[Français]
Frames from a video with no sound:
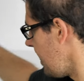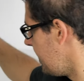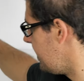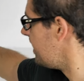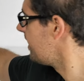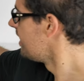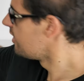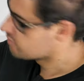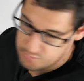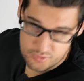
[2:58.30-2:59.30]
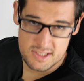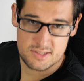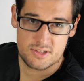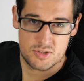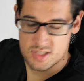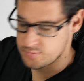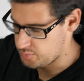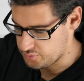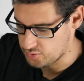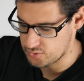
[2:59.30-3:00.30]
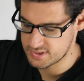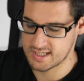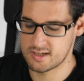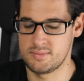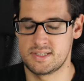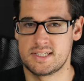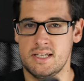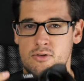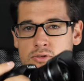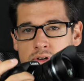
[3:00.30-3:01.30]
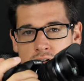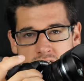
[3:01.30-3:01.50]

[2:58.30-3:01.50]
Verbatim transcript: Et on peut aller sur des choses un peu plus grosses, hein, comme ici le euh,